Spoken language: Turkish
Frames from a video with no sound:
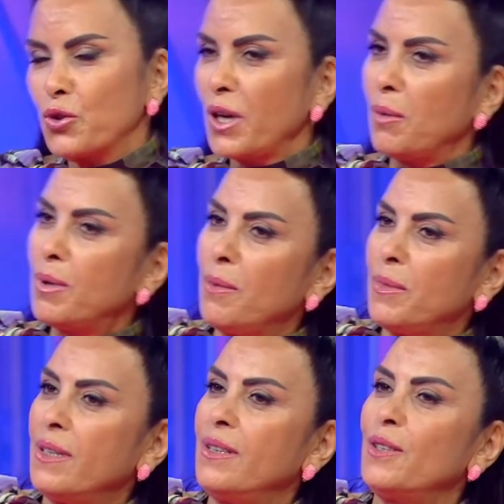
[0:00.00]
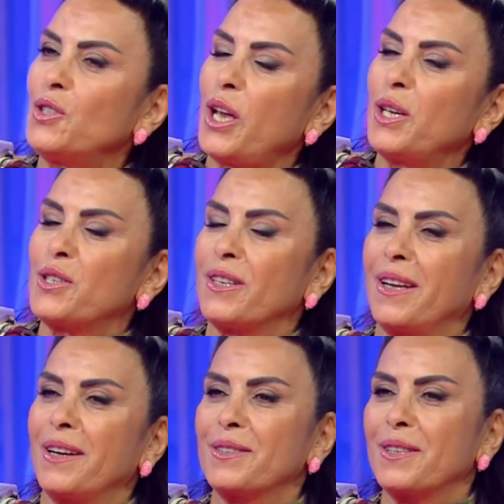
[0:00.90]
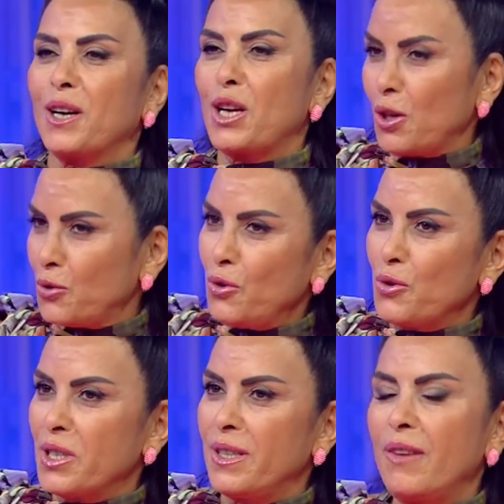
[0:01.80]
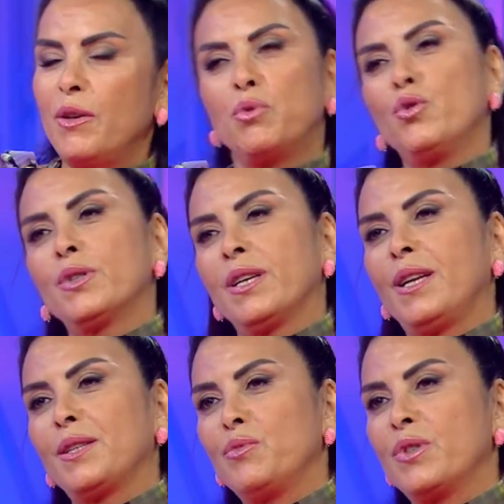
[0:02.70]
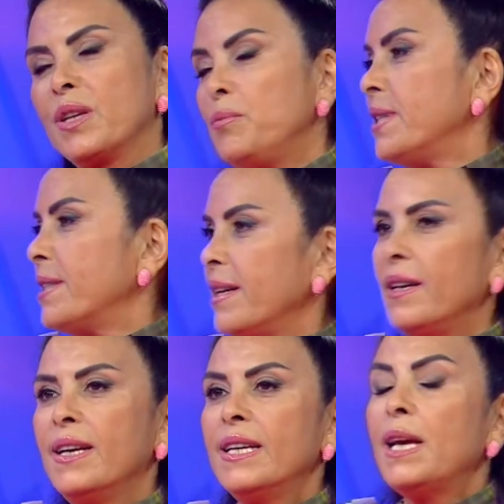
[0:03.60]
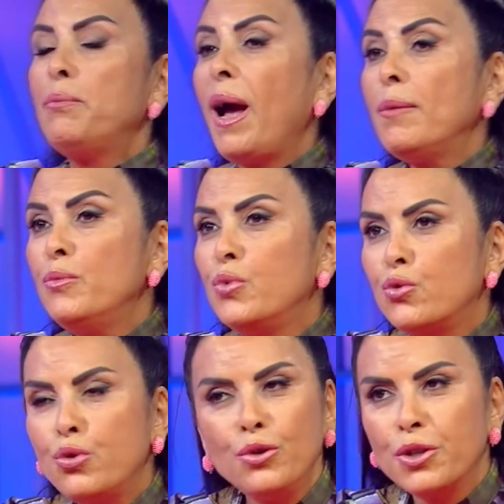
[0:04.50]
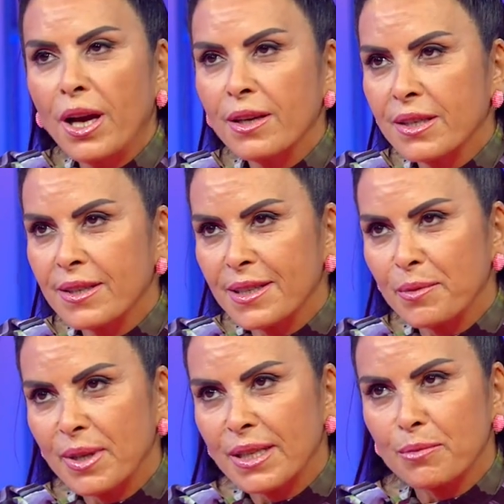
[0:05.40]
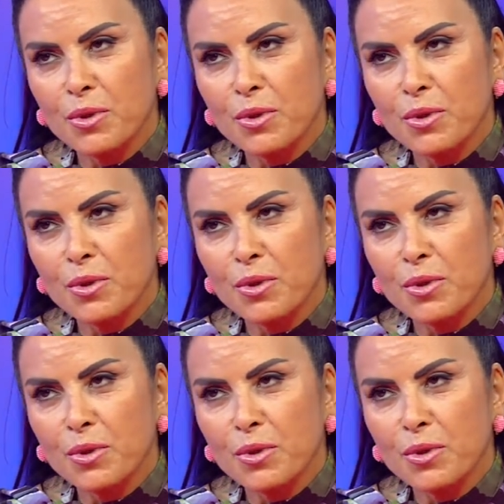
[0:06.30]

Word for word: Çünkü ablam e, şey çalardı, akardiyon çalar ve bütün sanat müzikini biz de ya ben bütün şarkıları bilirim.